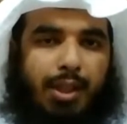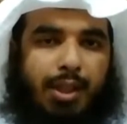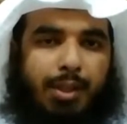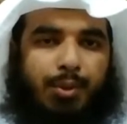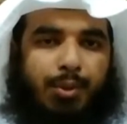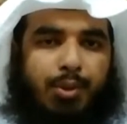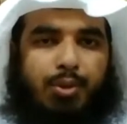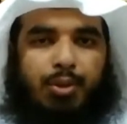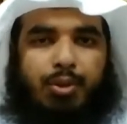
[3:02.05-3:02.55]

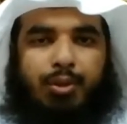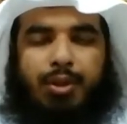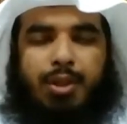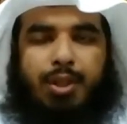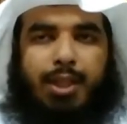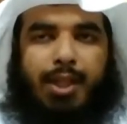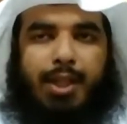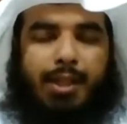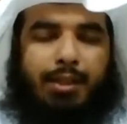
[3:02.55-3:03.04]
এবং
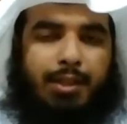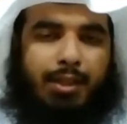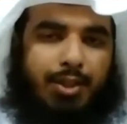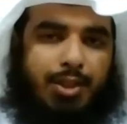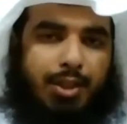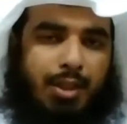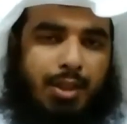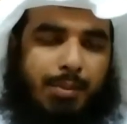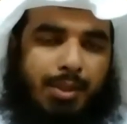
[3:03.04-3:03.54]
অঙ্গীকার
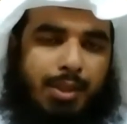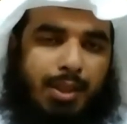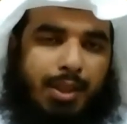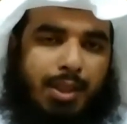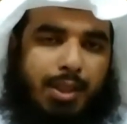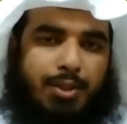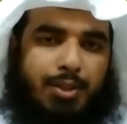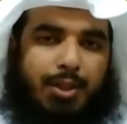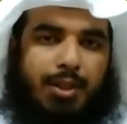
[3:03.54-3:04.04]
নিয়েছেন আমাদের
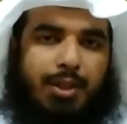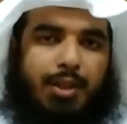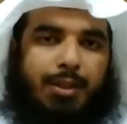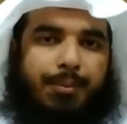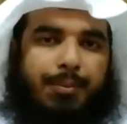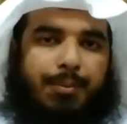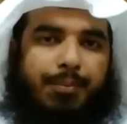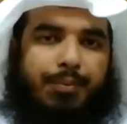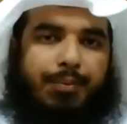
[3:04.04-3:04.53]
কাছ থেকে
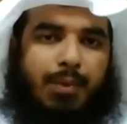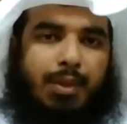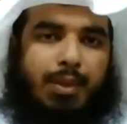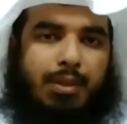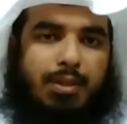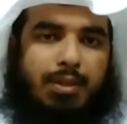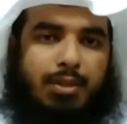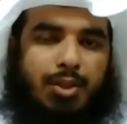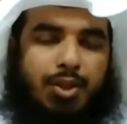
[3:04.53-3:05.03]

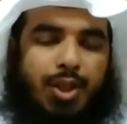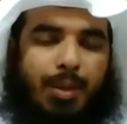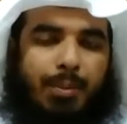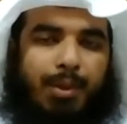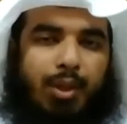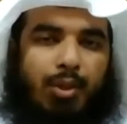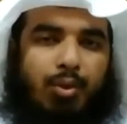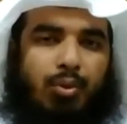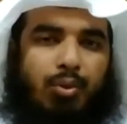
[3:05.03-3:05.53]
যে
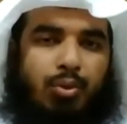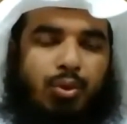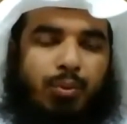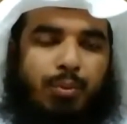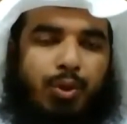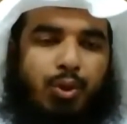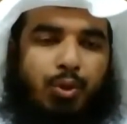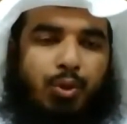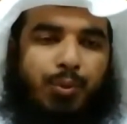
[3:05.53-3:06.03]
আমরা কোন
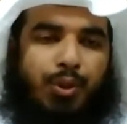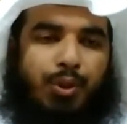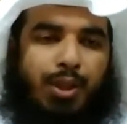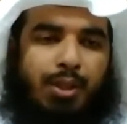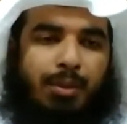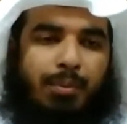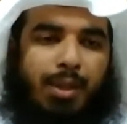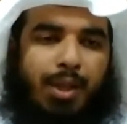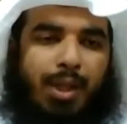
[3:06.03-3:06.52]
নবীর উপর
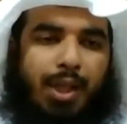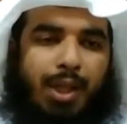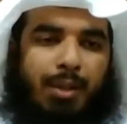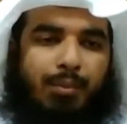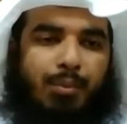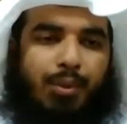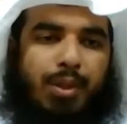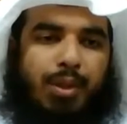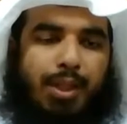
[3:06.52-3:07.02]
ইমান
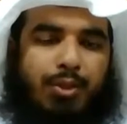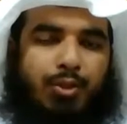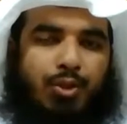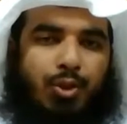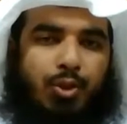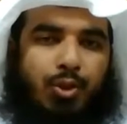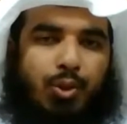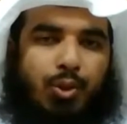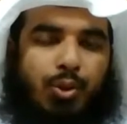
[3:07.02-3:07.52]
আনব না
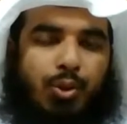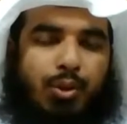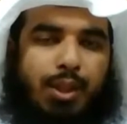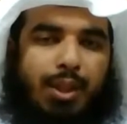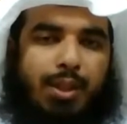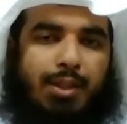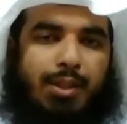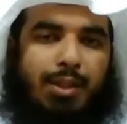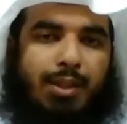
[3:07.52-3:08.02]
যতক্ষণ
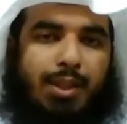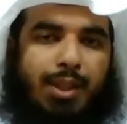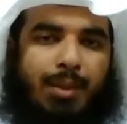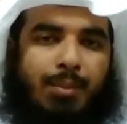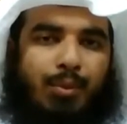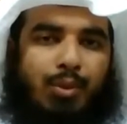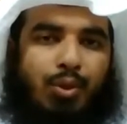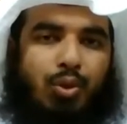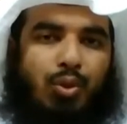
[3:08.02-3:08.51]
না তিনি
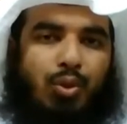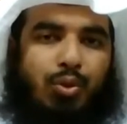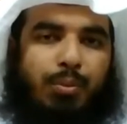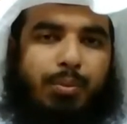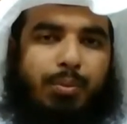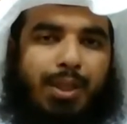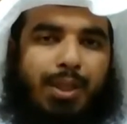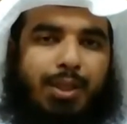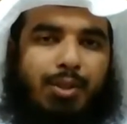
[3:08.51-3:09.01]
এমন
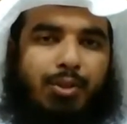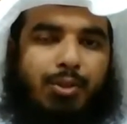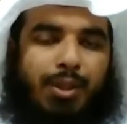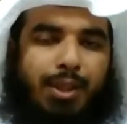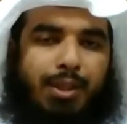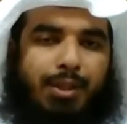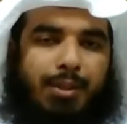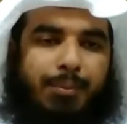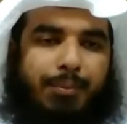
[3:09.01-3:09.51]
কোরবানি
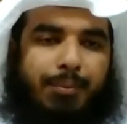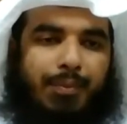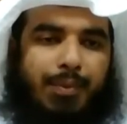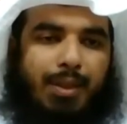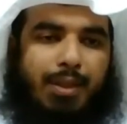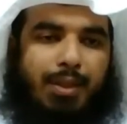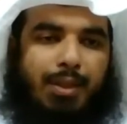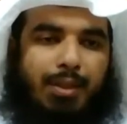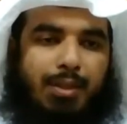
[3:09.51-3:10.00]
করেন
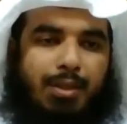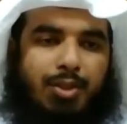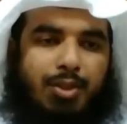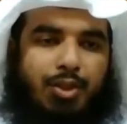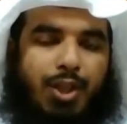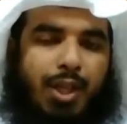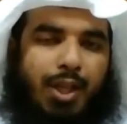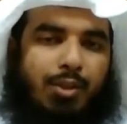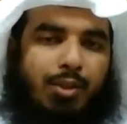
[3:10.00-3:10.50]

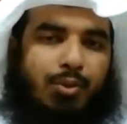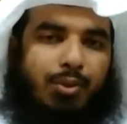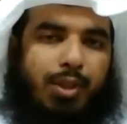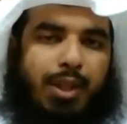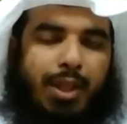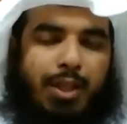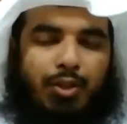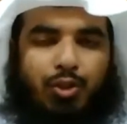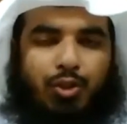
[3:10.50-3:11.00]
যা আগুন
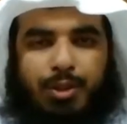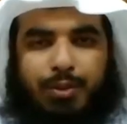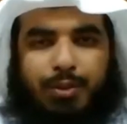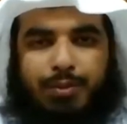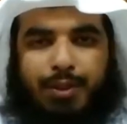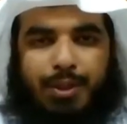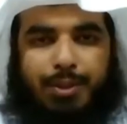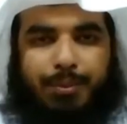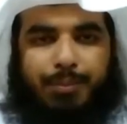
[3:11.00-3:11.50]
গ্রাস করে
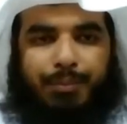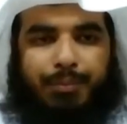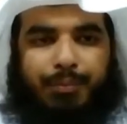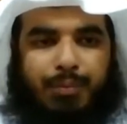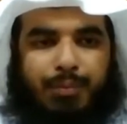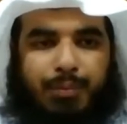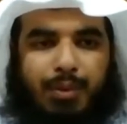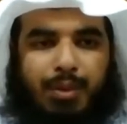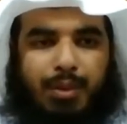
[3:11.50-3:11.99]
ফেলেন
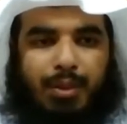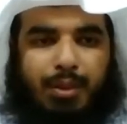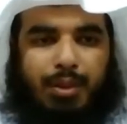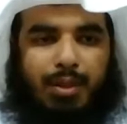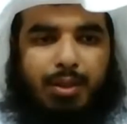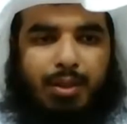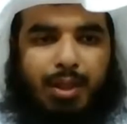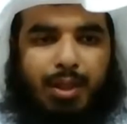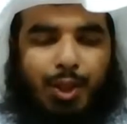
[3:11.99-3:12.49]

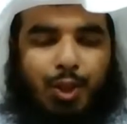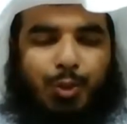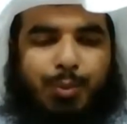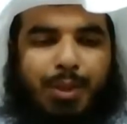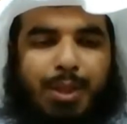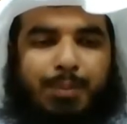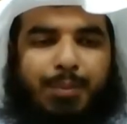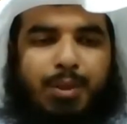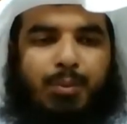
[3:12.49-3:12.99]
হ্যাঁ
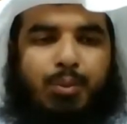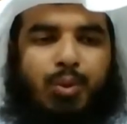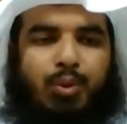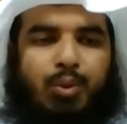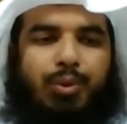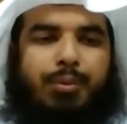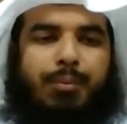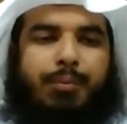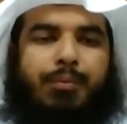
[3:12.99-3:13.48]
নবী আপনি
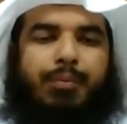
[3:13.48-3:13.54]
বলুন